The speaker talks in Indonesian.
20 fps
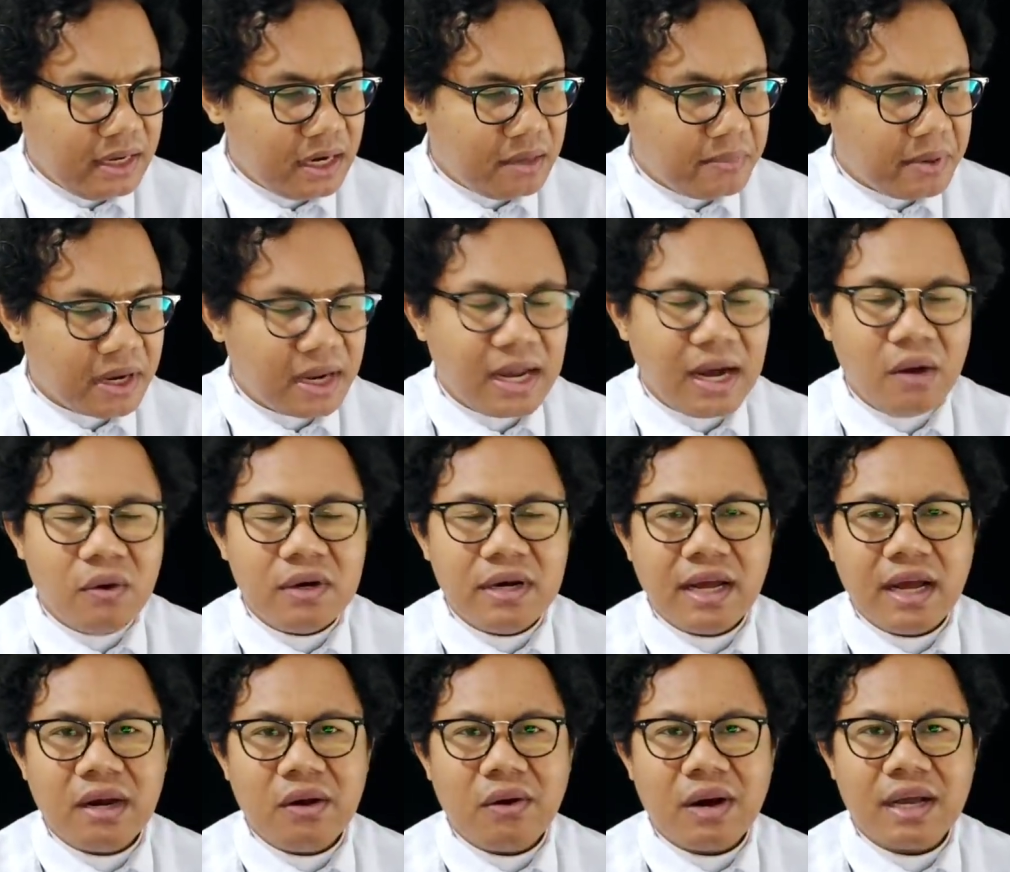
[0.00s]
Dan bergaul
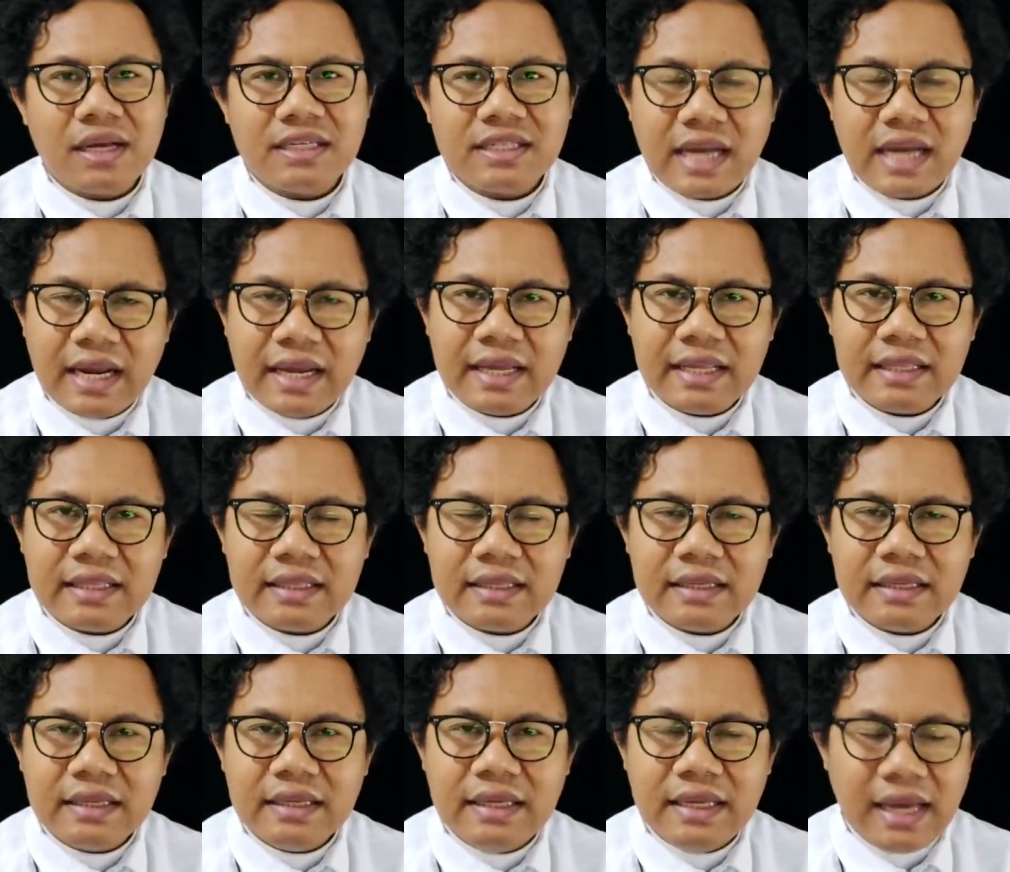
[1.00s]
dengan orang
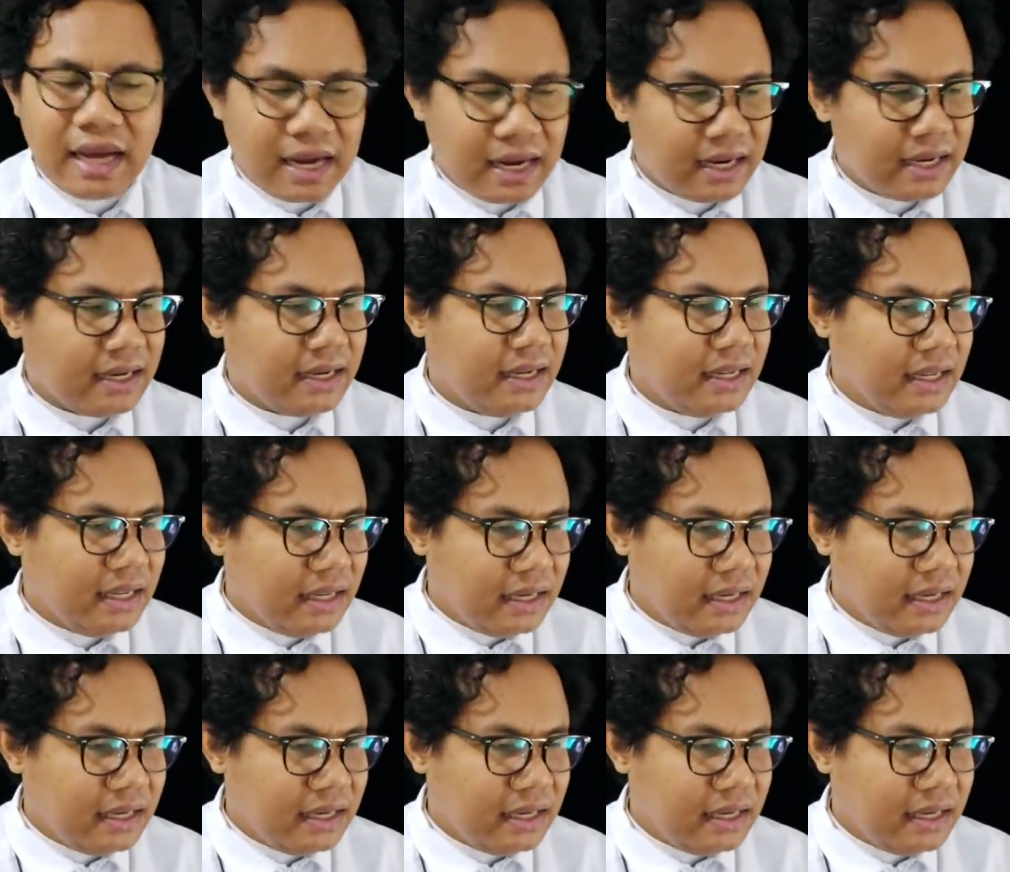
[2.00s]
sakit yang